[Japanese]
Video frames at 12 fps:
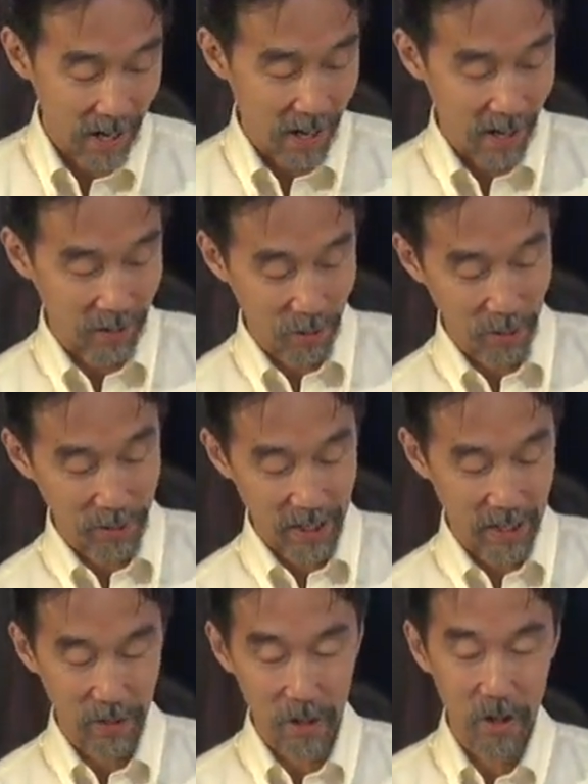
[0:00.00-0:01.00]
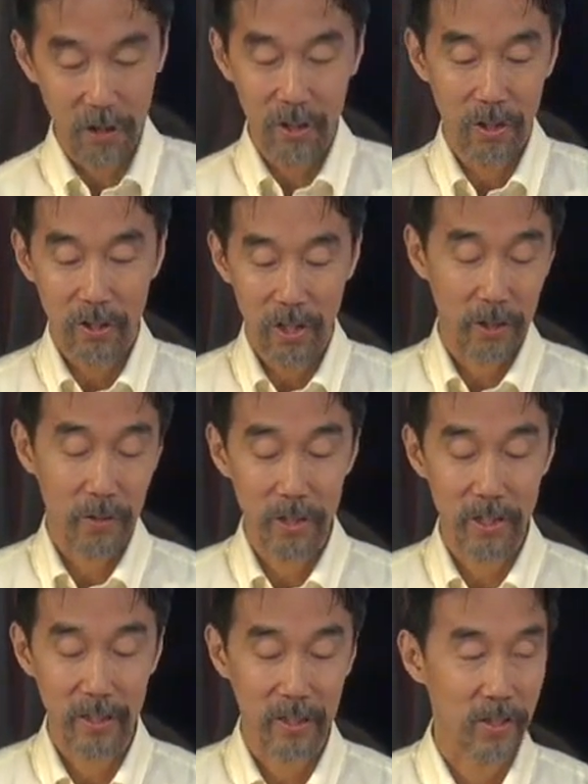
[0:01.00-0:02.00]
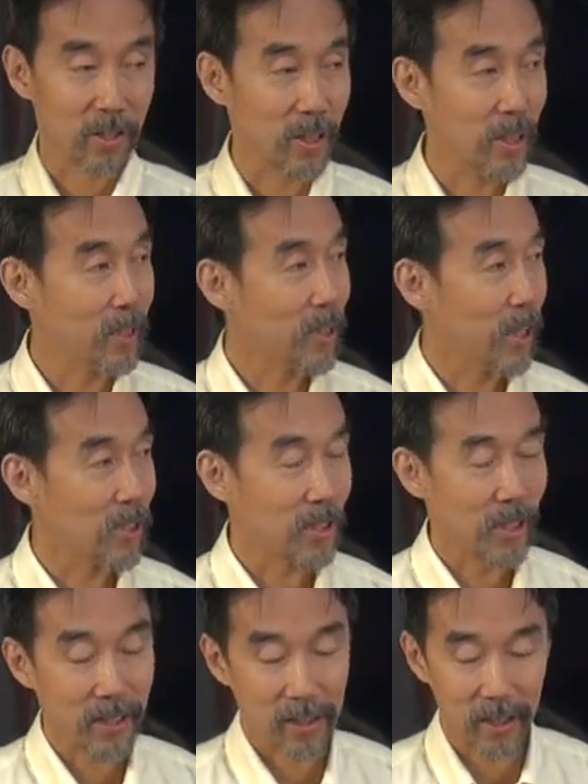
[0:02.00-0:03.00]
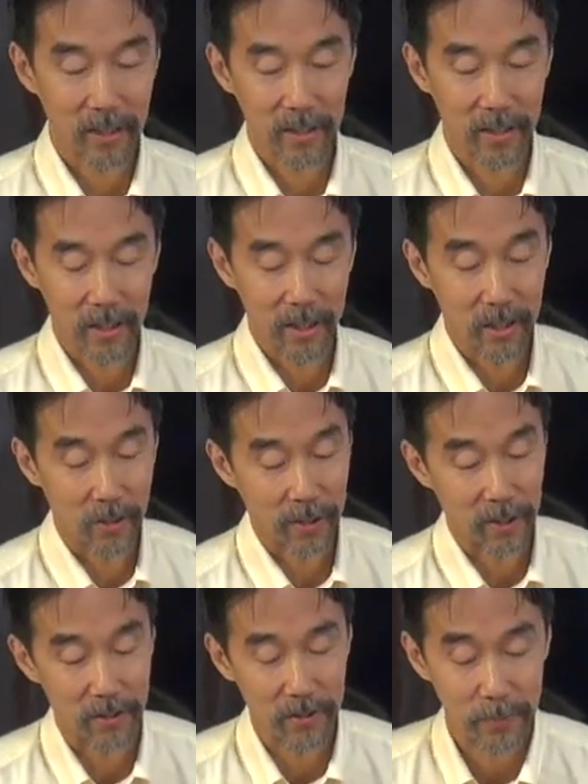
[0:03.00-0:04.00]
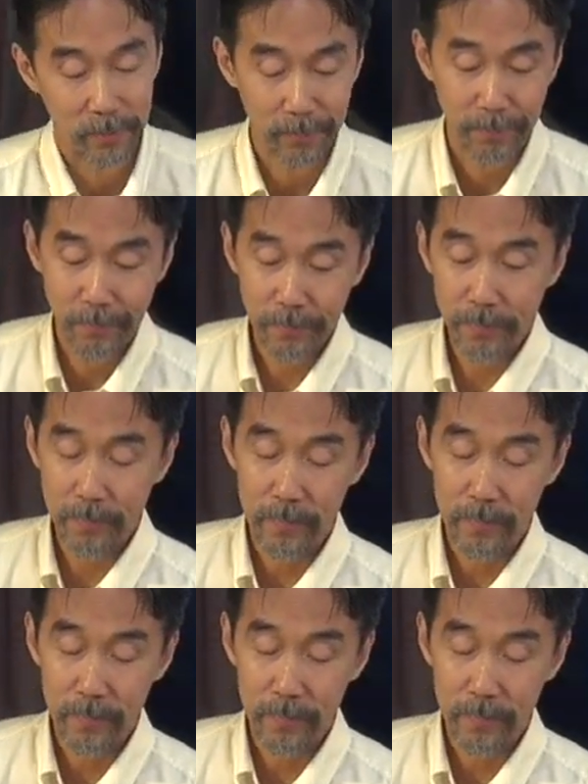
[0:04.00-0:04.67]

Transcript: あ教会のクリスチャンたちに対して語っているわけです。